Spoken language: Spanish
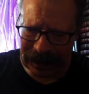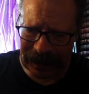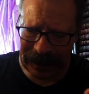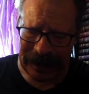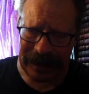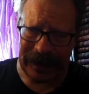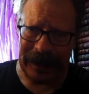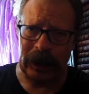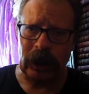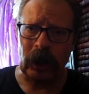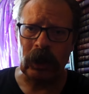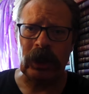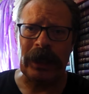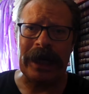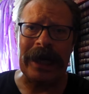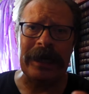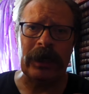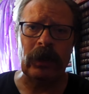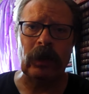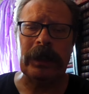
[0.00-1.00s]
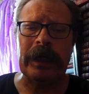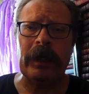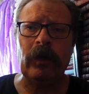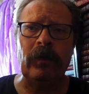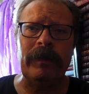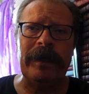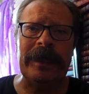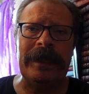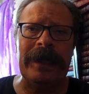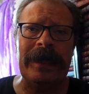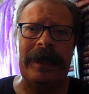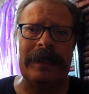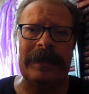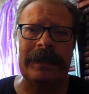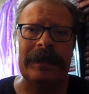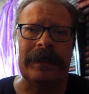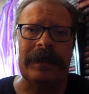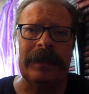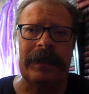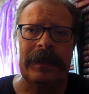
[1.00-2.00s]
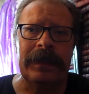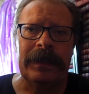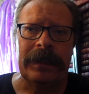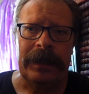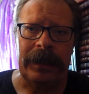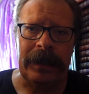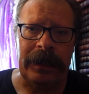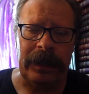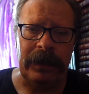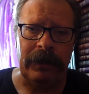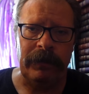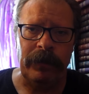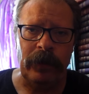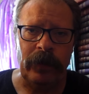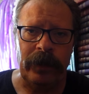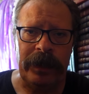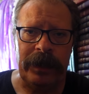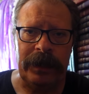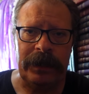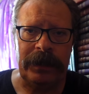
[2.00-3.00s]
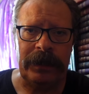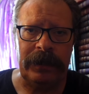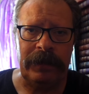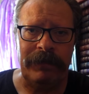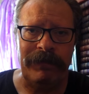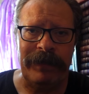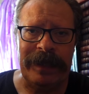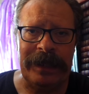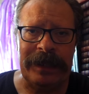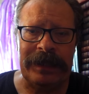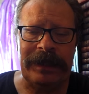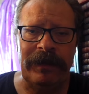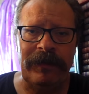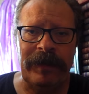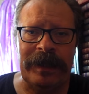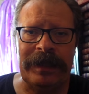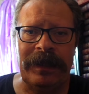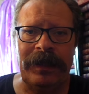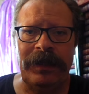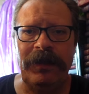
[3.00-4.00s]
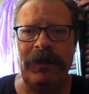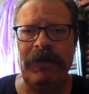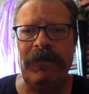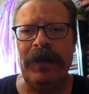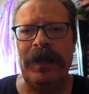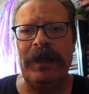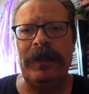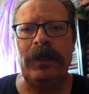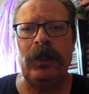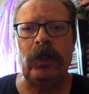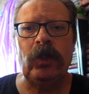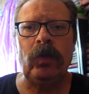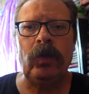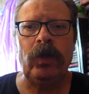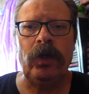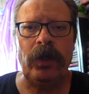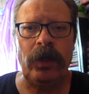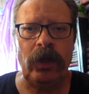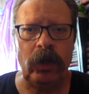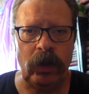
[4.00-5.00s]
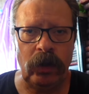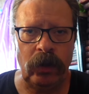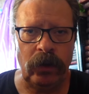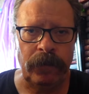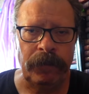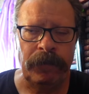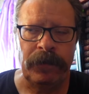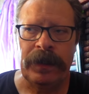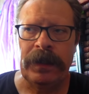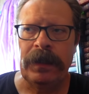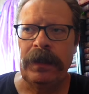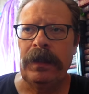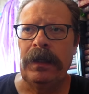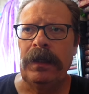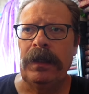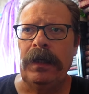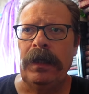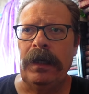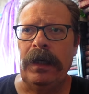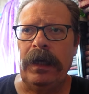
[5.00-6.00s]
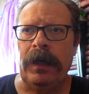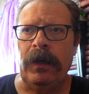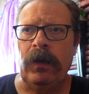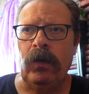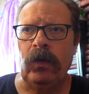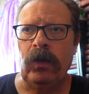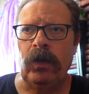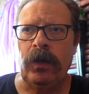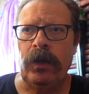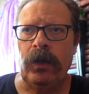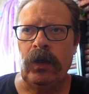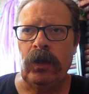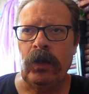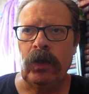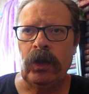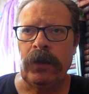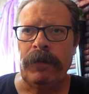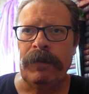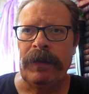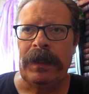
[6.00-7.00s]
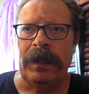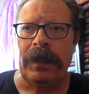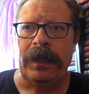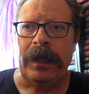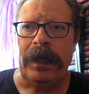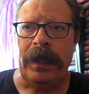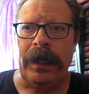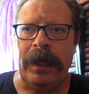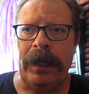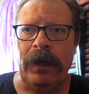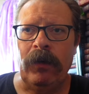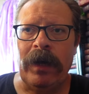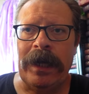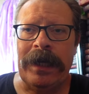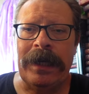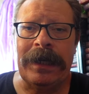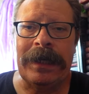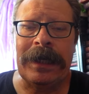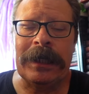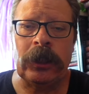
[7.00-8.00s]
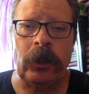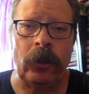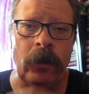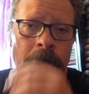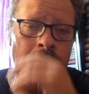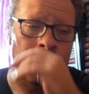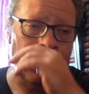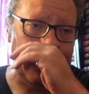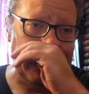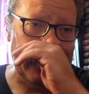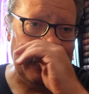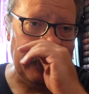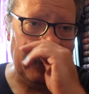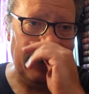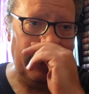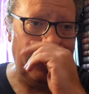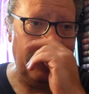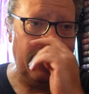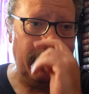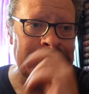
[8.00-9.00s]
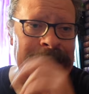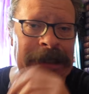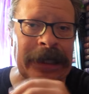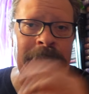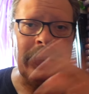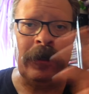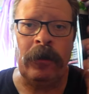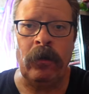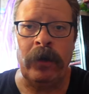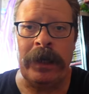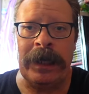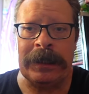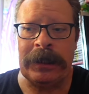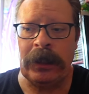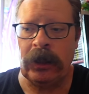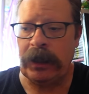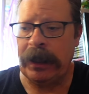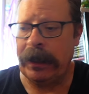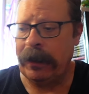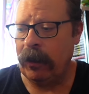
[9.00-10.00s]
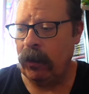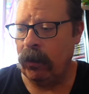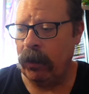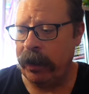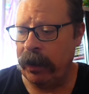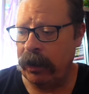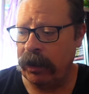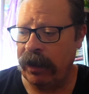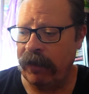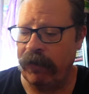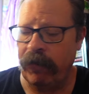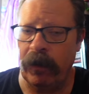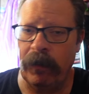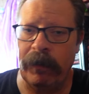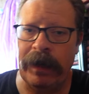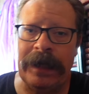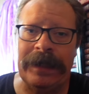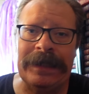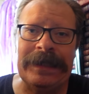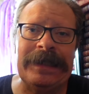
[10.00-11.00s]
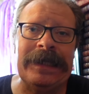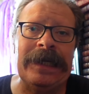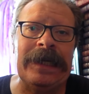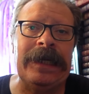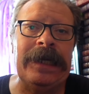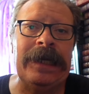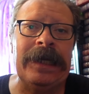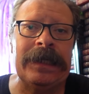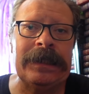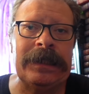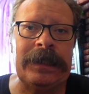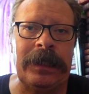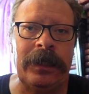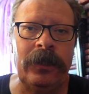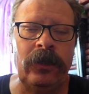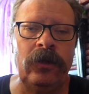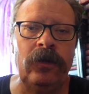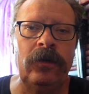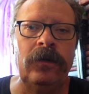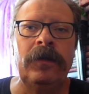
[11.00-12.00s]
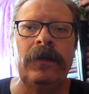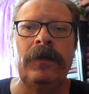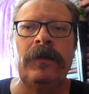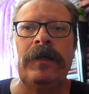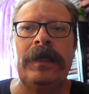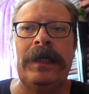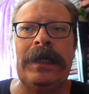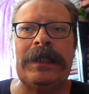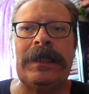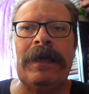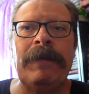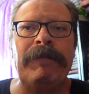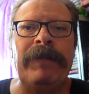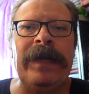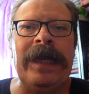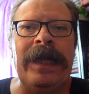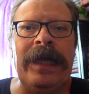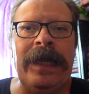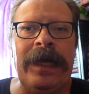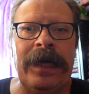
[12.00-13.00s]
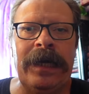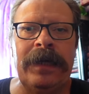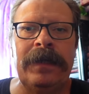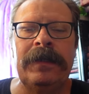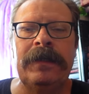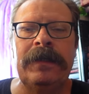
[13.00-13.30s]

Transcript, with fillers: Y que esos arcos argumentales eh, pues van a ser bastante diferentes unos de otros. Eh, unos de otros. En cualquier caso, eh, se articule así o se articule de otra forma, seguirá siendo esa pelea